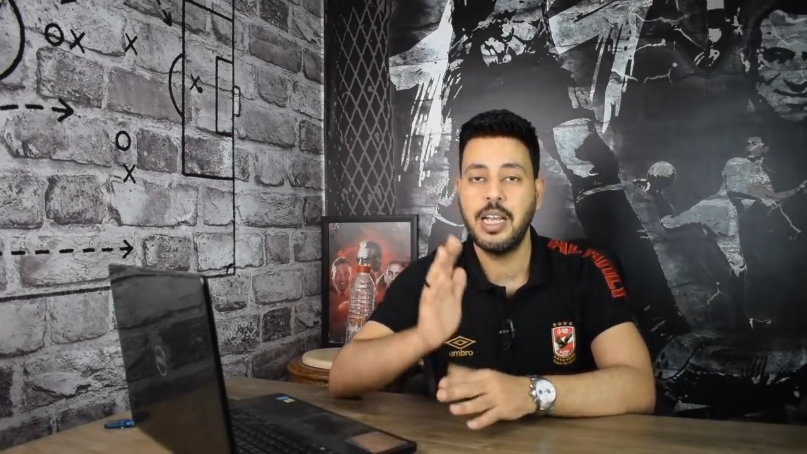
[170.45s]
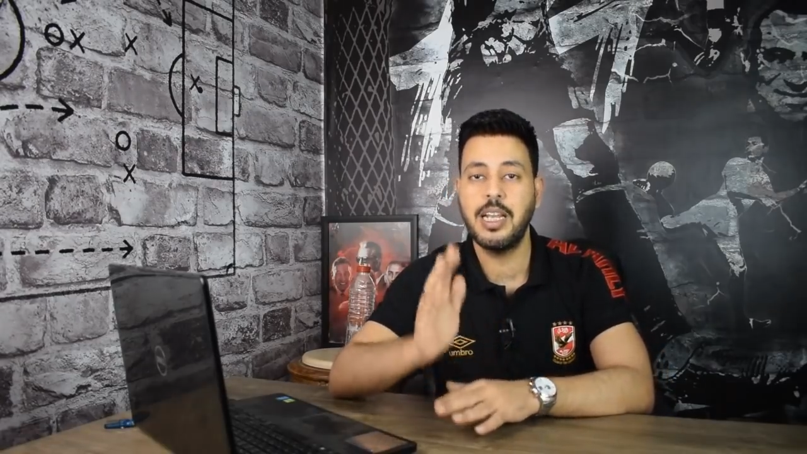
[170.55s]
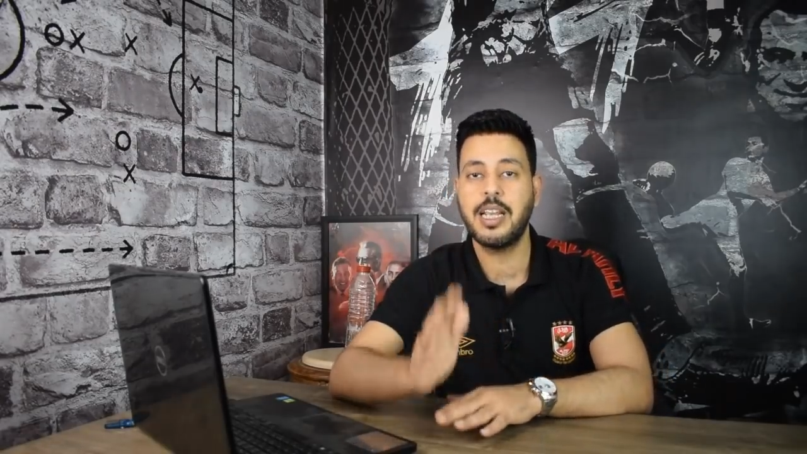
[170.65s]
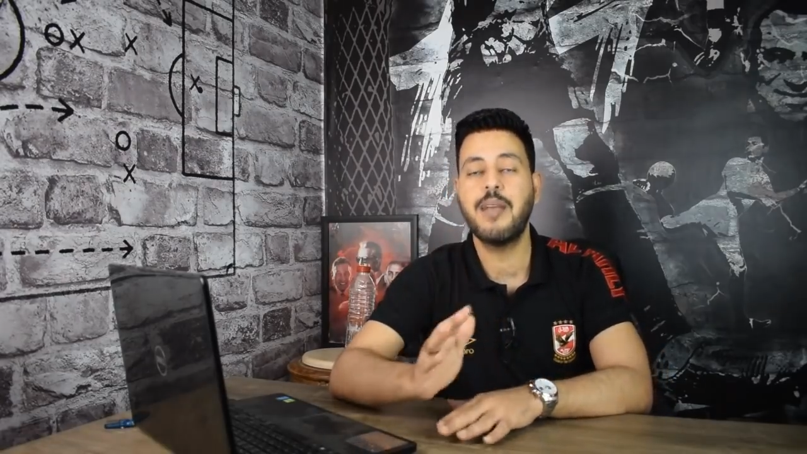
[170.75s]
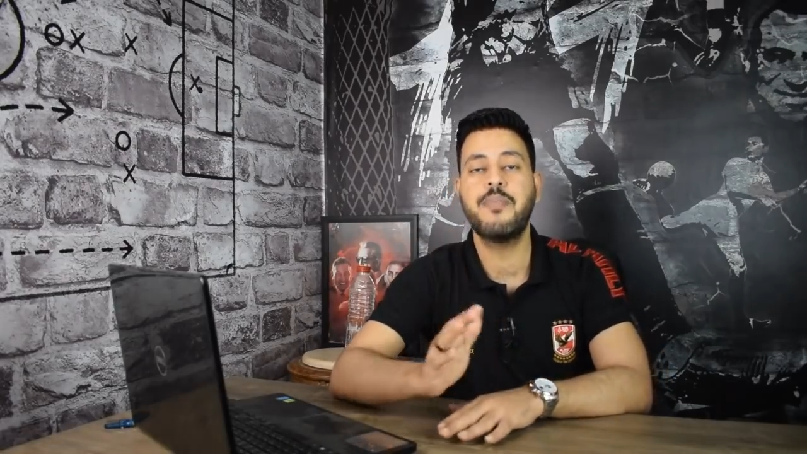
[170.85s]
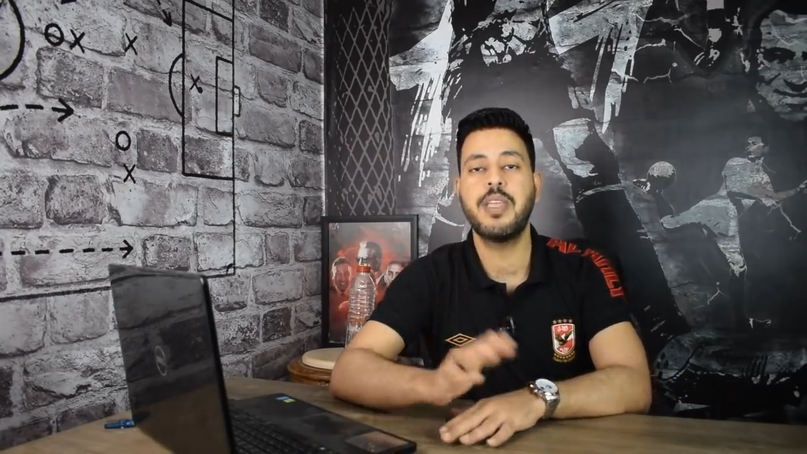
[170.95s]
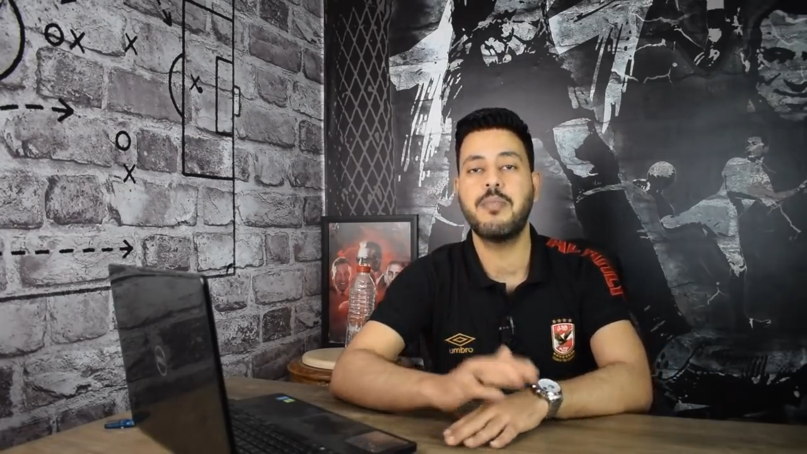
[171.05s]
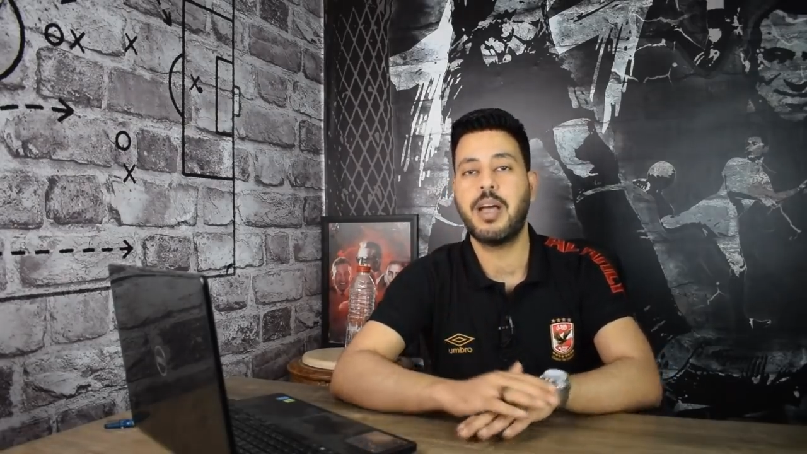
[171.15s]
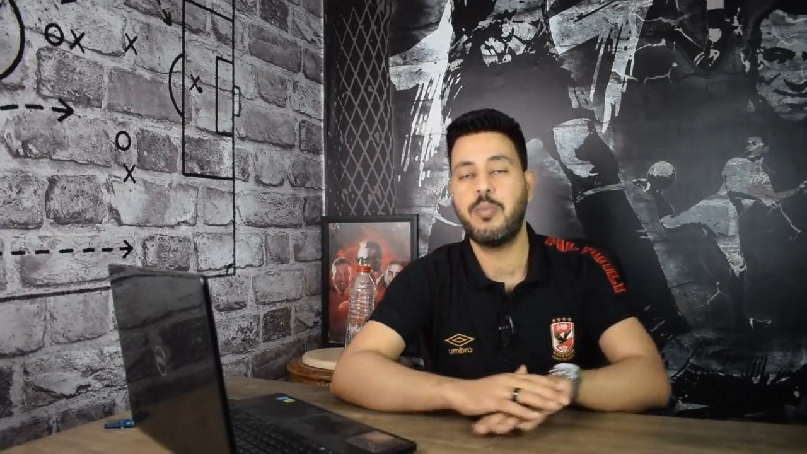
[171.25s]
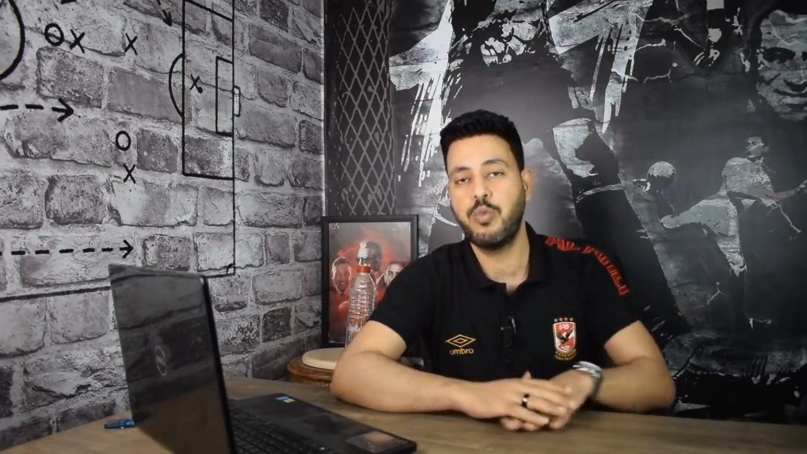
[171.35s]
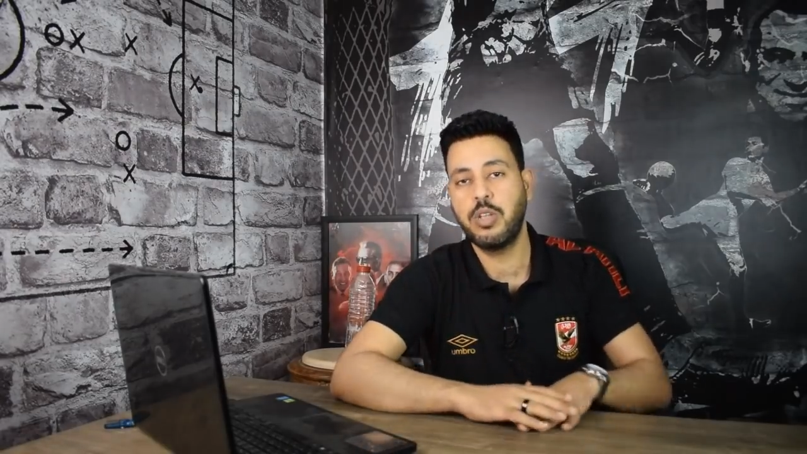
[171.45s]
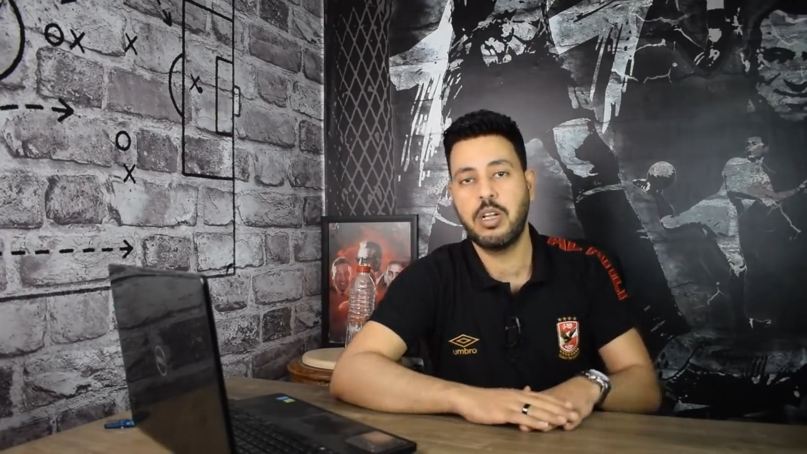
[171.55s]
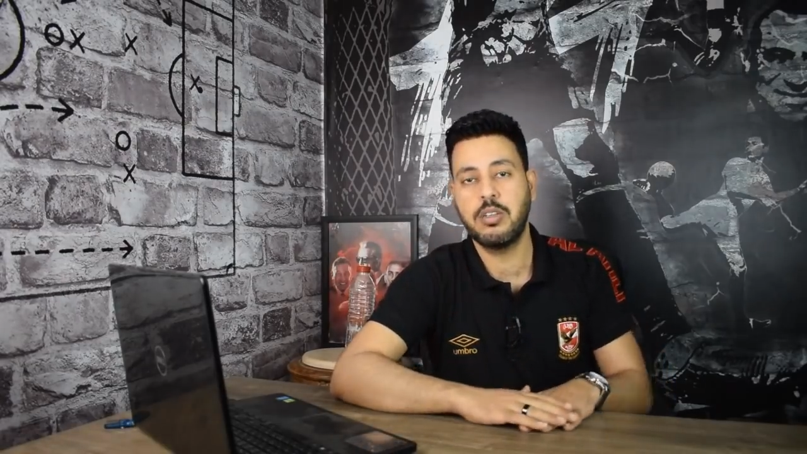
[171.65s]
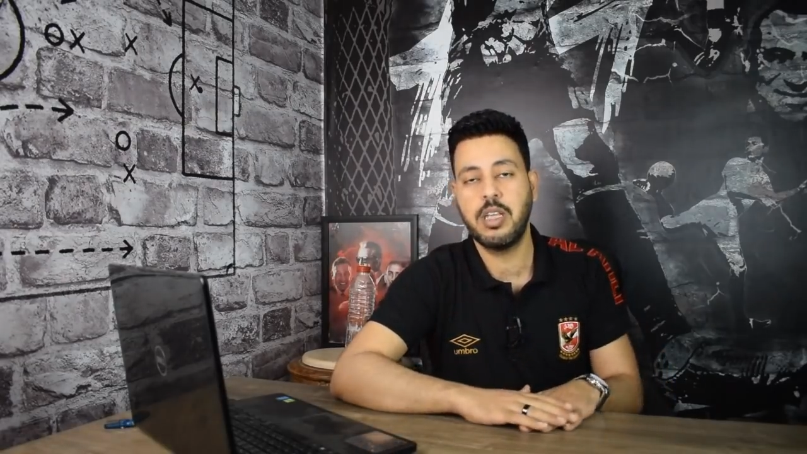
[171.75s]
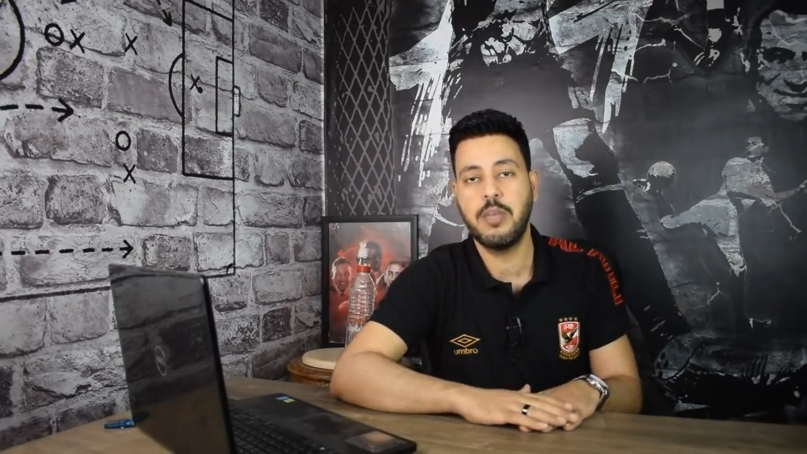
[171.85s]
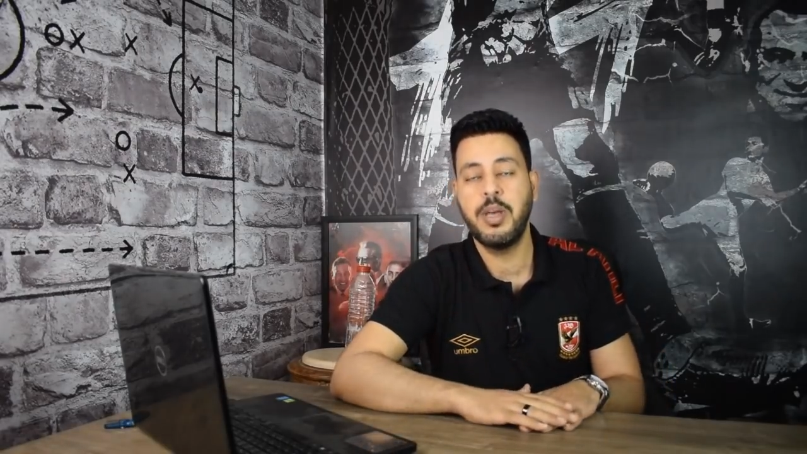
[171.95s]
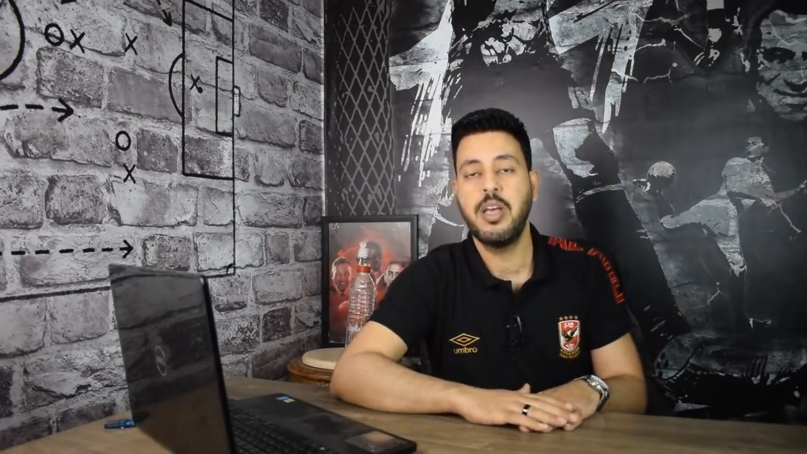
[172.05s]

للكابتن محمود الخطيب